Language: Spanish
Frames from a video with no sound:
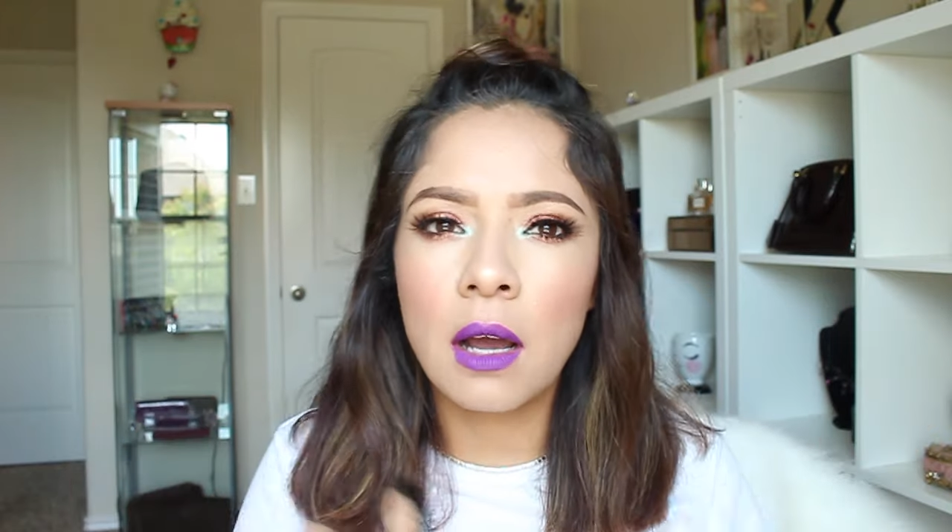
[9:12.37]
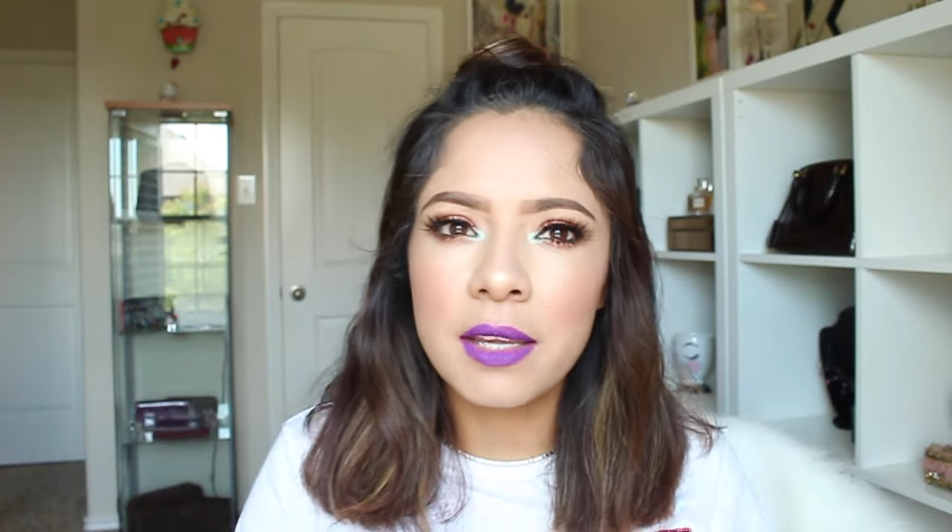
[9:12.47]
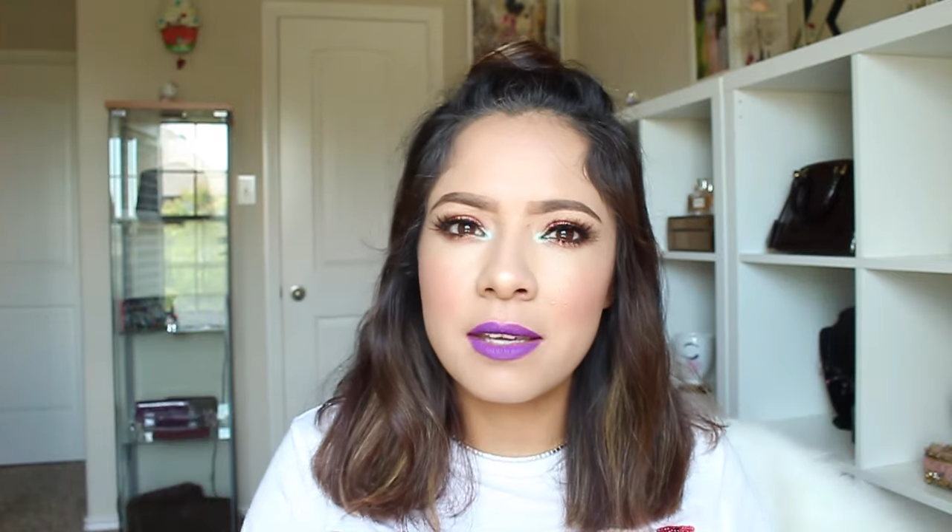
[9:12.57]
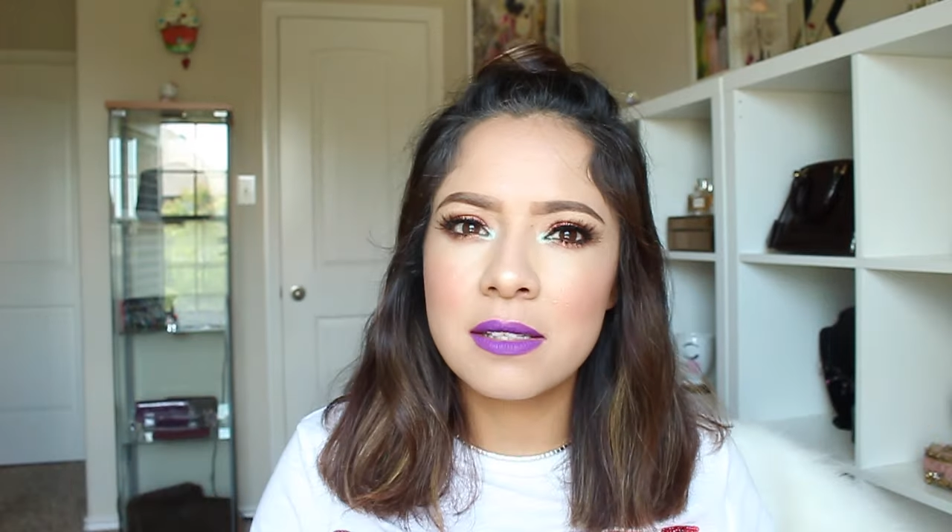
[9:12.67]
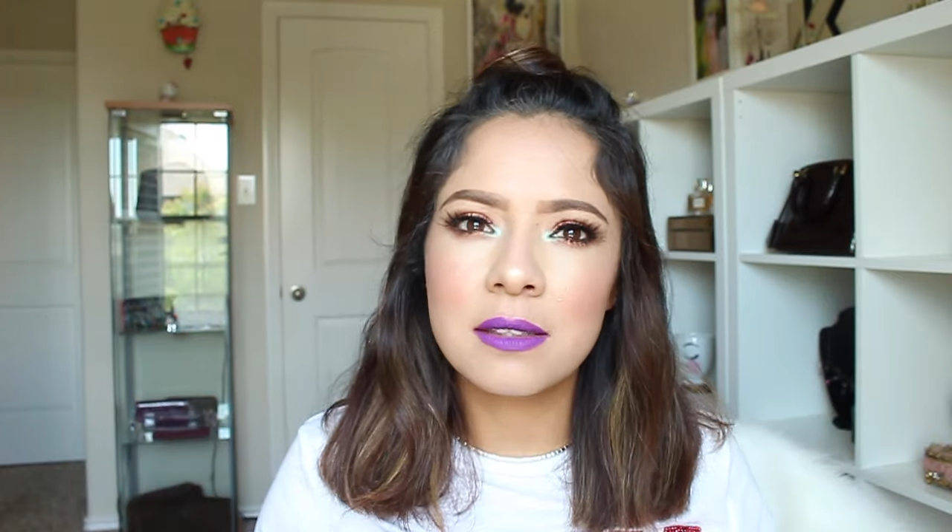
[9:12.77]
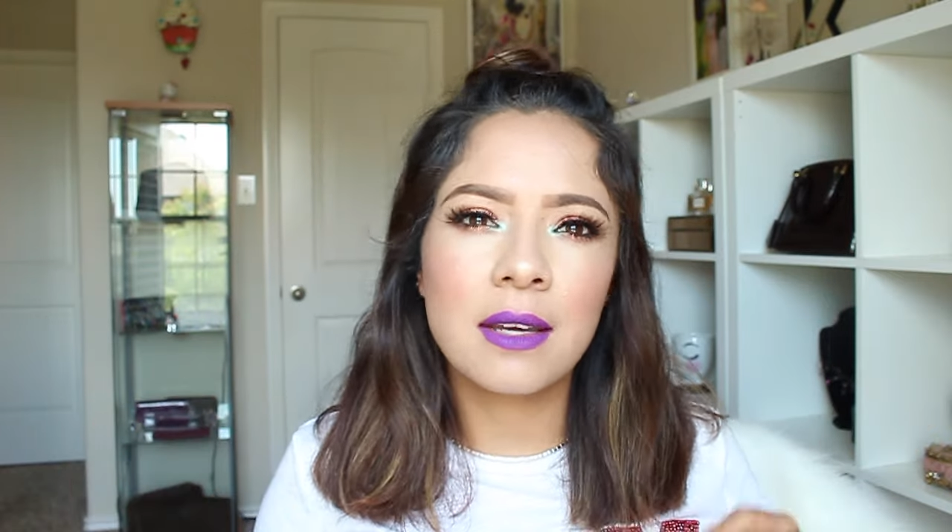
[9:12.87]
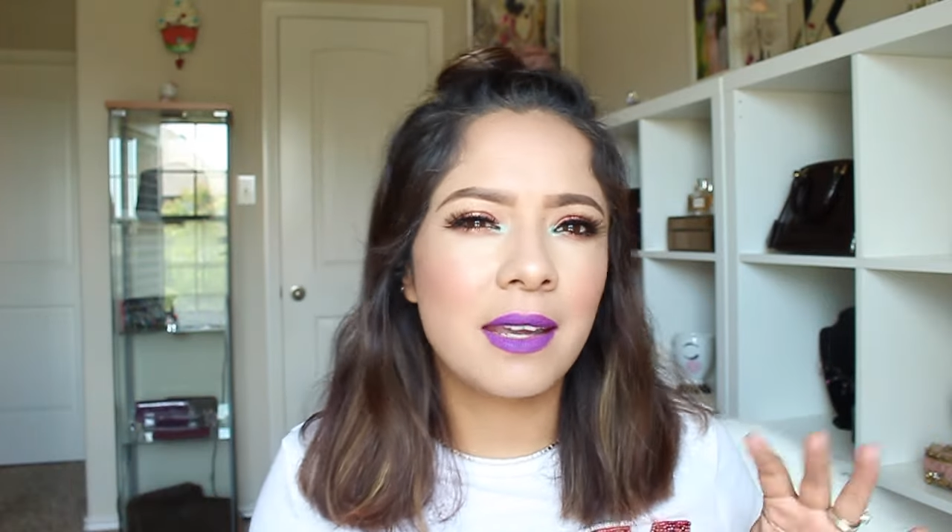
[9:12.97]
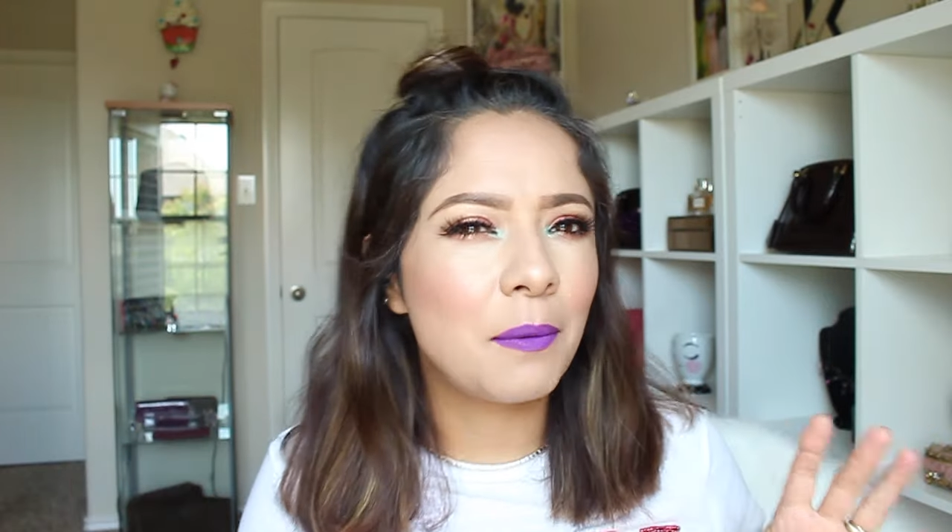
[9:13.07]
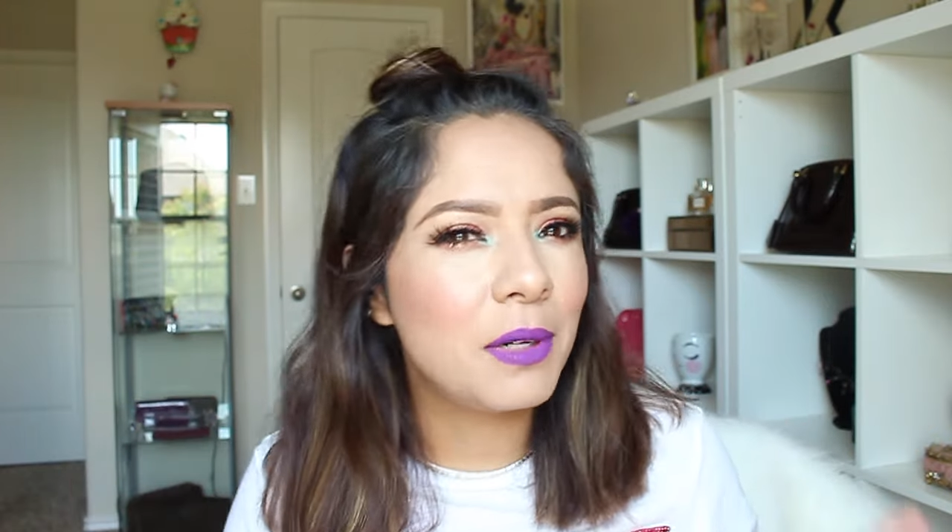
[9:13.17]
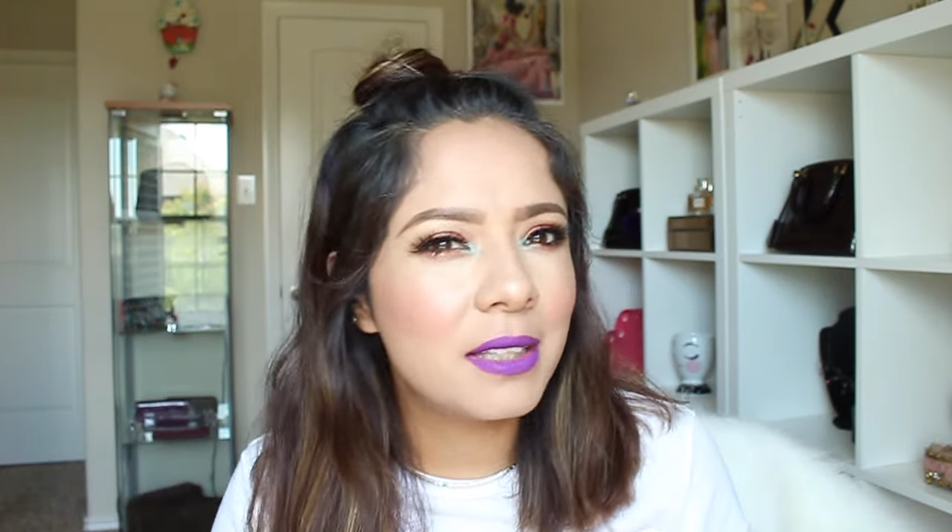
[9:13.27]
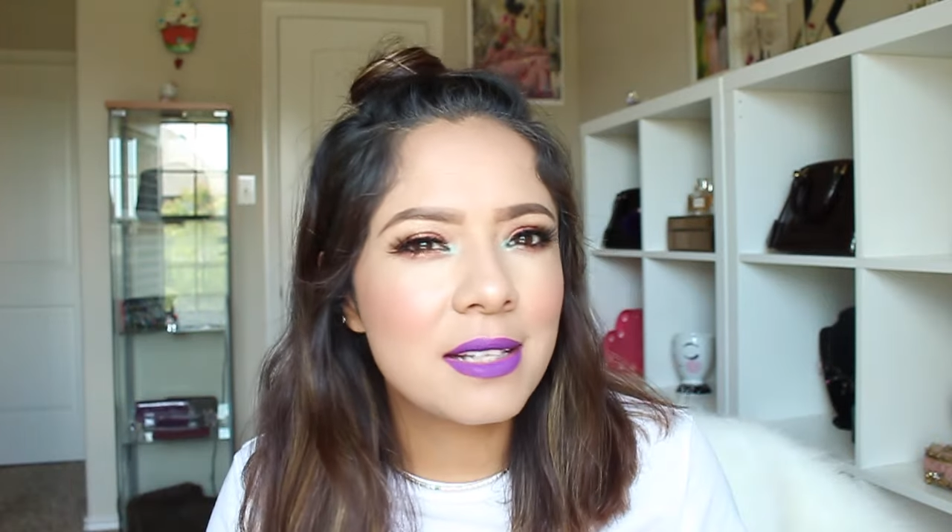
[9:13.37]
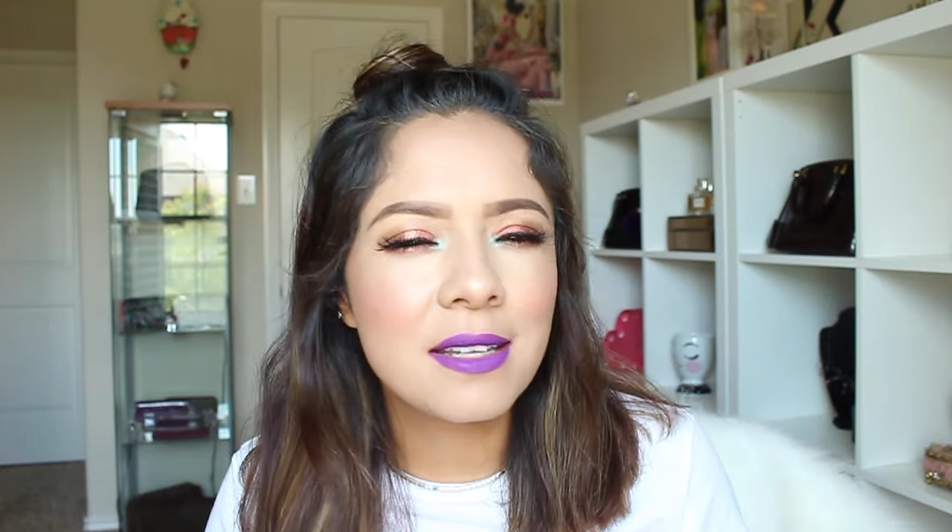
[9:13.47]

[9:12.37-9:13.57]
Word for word: ay, esta qué bonita